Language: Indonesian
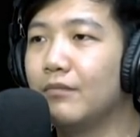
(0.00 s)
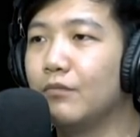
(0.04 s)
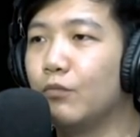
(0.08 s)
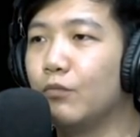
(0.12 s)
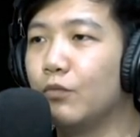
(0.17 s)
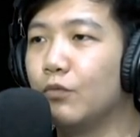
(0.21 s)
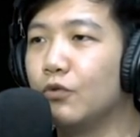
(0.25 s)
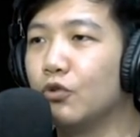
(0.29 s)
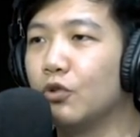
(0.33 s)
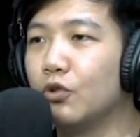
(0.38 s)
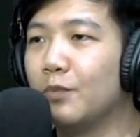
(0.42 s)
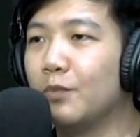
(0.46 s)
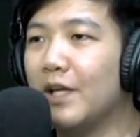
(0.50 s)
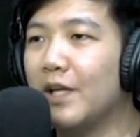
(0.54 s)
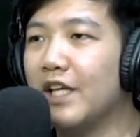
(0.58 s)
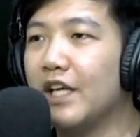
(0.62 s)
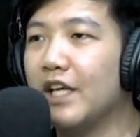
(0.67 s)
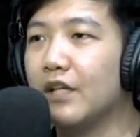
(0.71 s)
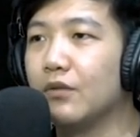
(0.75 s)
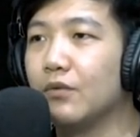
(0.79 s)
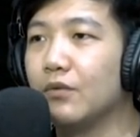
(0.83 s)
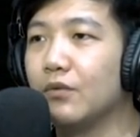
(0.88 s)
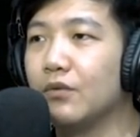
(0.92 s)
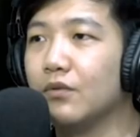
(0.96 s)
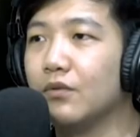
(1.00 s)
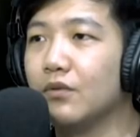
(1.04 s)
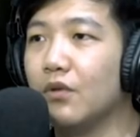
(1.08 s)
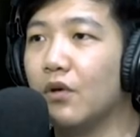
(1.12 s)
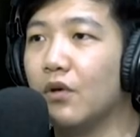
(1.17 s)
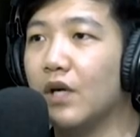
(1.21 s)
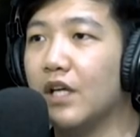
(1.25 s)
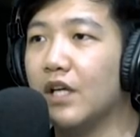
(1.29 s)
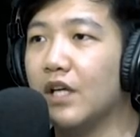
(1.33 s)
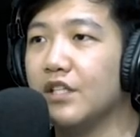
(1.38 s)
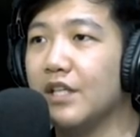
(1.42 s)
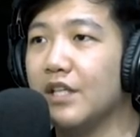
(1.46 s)
tutup lagi nggak tuh
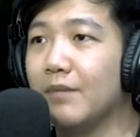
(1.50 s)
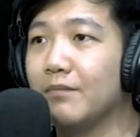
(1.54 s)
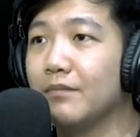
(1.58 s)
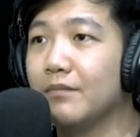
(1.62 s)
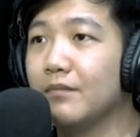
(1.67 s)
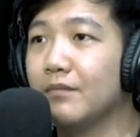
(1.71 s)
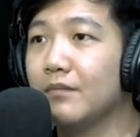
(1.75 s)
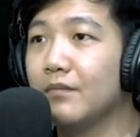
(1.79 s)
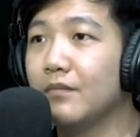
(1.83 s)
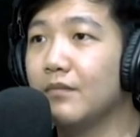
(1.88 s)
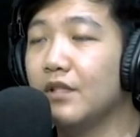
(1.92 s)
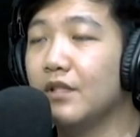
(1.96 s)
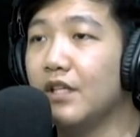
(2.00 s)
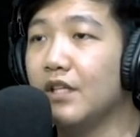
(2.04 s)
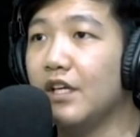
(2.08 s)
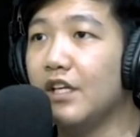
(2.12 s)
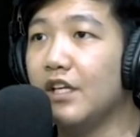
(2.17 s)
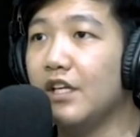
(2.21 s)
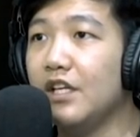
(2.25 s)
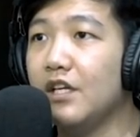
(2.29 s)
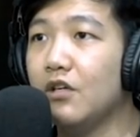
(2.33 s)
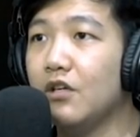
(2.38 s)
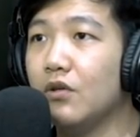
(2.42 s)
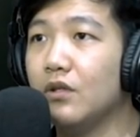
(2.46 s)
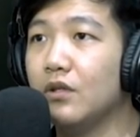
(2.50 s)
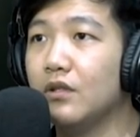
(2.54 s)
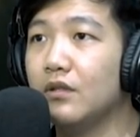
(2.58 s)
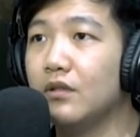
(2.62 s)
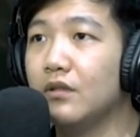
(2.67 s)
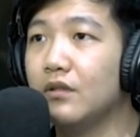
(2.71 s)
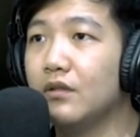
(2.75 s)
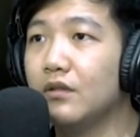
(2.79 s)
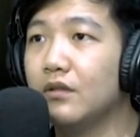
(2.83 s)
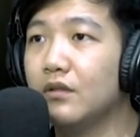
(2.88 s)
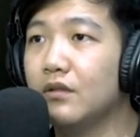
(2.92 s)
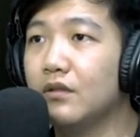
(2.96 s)
oh nggak siap ini
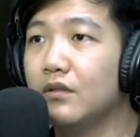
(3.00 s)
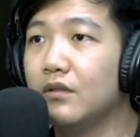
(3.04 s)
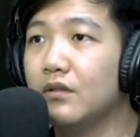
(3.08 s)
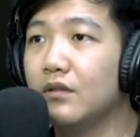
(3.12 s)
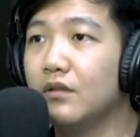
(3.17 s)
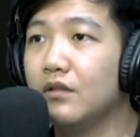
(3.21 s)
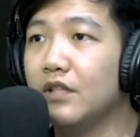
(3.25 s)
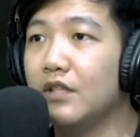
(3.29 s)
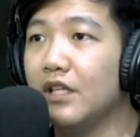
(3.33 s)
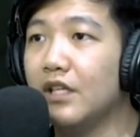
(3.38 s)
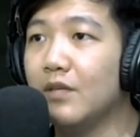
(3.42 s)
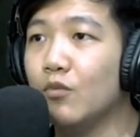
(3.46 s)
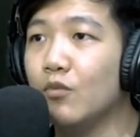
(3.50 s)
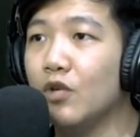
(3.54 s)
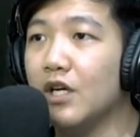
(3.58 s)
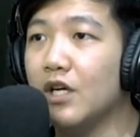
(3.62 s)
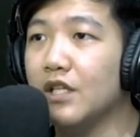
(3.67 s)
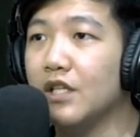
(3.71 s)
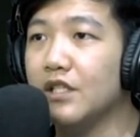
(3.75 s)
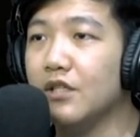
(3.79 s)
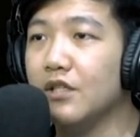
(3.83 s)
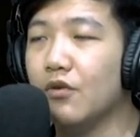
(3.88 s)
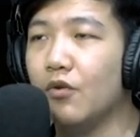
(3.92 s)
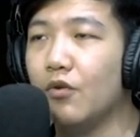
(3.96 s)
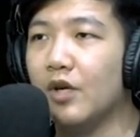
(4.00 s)
kok Tadi kebuka nggak sih?